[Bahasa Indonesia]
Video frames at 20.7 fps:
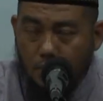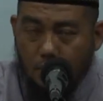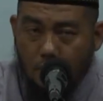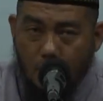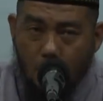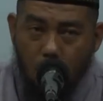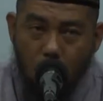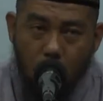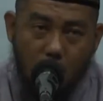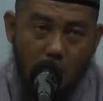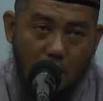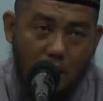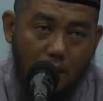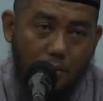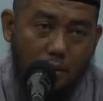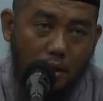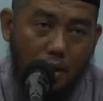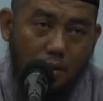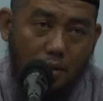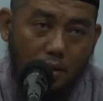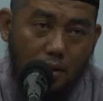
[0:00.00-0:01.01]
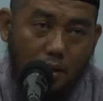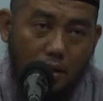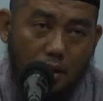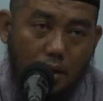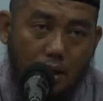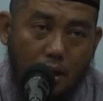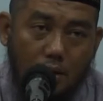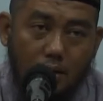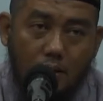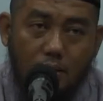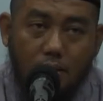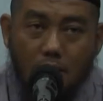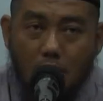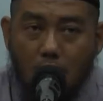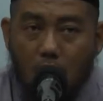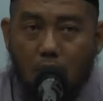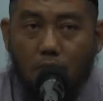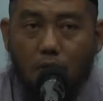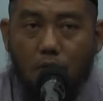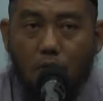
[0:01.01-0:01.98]
Ahlul kalam mengatakan
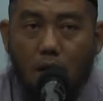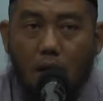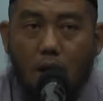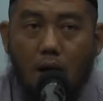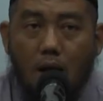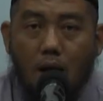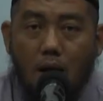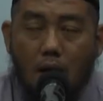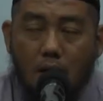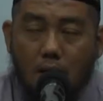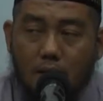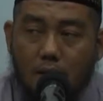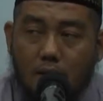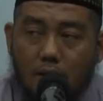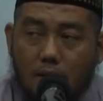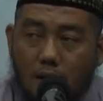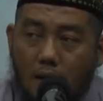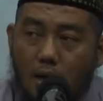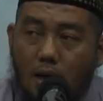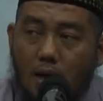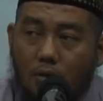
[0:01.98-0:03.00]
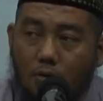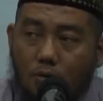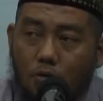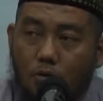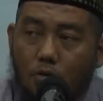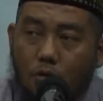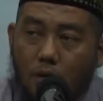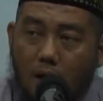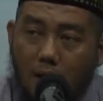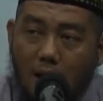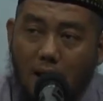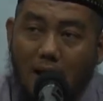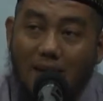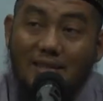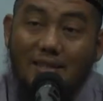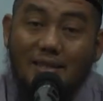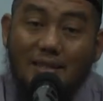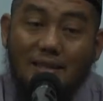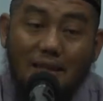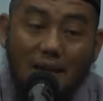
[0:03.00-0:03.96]
as-salafu as-salafu
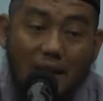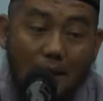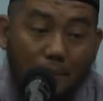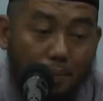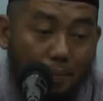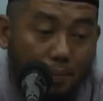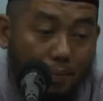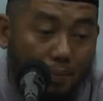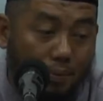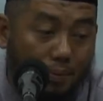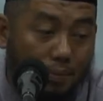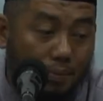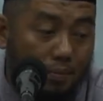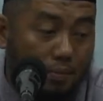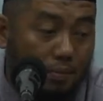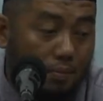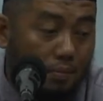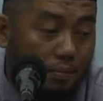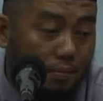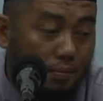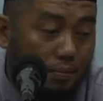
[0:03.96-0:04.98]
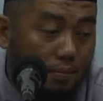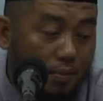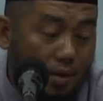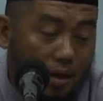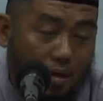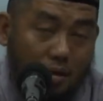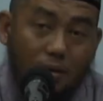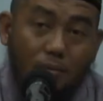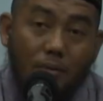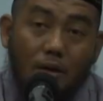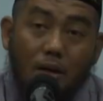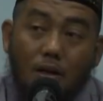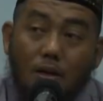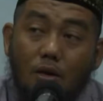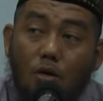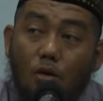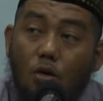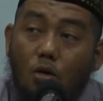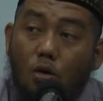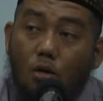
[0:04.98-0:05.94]
aslam. Kata
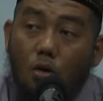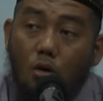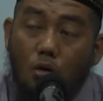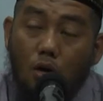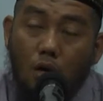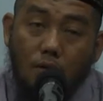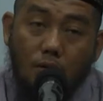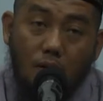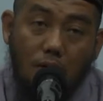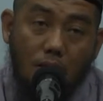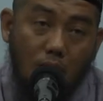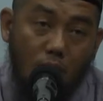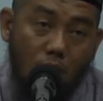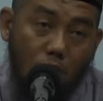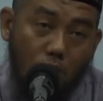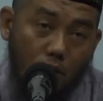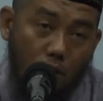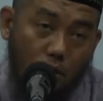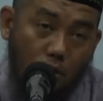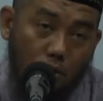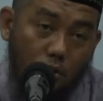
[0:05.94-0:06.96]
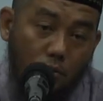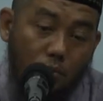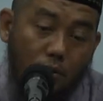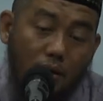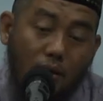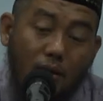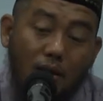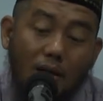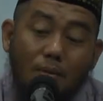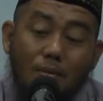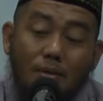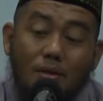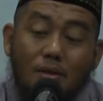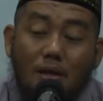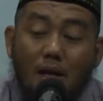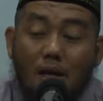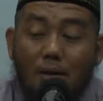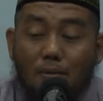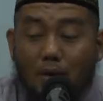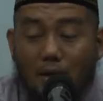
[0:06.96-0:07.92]
mereka orang-orang terdahulu itu mereka lebih
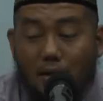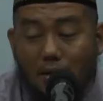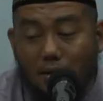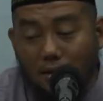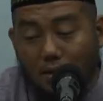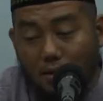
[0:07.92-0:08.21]
selamat.